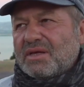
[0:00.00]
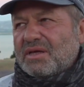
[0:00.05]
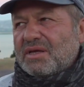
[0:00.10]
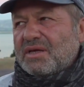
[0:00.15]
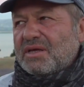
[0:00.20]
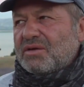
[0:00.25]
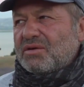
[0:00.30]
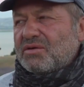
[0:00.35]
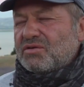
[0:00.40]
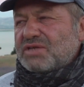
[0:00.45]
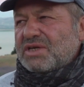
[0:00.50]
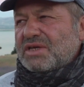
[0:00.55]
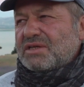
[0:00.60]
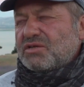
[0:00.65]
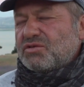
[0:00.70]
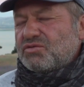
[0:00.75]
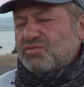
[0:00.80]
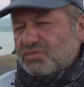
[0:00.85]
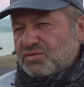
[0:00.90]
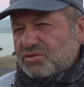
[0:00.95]
E,
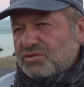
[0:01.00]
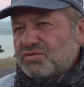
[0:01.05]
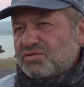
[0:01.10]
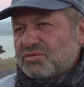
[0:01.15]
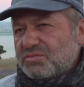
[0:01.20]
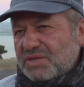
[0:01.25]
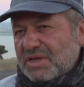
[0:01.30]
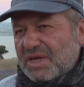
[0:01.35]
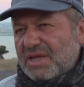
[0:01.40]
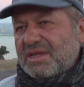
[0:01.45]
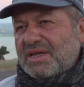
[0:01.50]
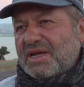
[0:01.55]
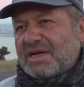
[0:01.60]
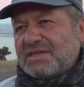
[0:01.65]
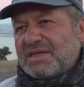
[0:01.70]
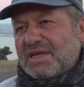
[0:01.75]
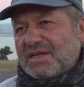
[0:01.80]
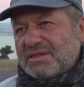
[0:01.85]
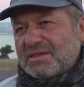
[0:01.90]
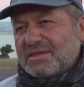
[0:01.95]
özellikle Türkiye
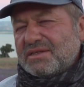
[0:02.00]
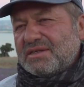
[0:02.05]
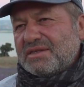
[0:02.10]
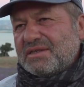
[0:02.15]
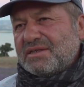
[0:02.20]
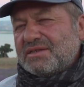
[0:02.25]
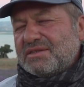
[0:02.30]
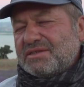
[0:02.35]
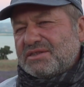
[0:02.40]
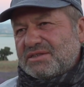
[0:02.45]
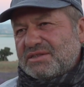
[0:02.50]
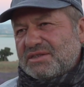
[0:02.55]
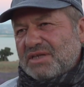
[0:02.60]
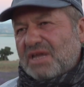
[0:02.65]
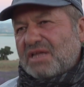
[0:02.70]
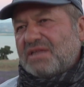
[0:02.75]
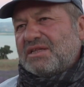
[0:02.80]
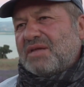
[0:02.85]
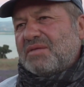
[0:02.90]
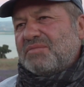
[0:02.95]
Cumhuriyetlerden e,
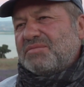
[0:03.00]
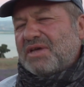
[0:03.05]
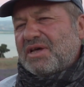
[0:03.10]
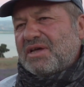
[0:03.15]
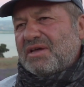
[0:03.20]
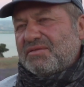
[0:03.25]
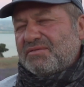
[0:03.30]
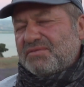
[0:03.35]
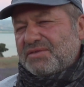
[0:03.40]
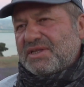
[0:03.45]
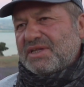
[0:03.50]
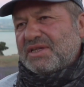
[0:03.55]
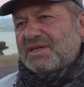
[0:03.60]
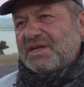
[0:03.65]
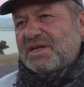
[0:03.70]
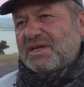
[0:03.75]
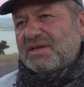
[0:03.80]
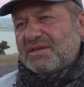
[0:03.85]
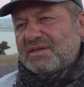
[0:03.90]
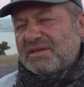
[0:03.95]
ciddi anlamda
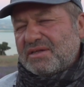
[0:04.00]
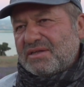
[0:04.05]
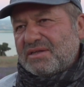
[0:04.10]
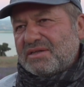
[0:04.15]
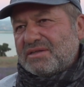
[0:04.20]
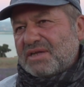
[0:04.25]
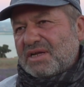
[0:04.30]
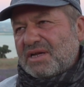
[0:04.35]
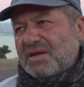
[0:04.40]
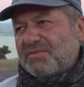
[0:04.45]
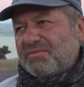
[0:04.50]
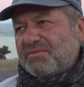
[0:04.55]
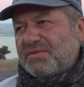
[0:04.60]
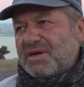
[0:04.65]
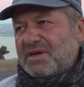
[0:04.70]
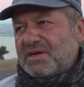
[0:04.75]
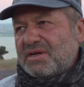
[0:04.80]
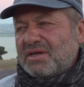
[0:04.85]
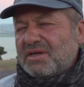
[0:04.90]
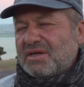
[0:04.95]
fidelere e, talep var.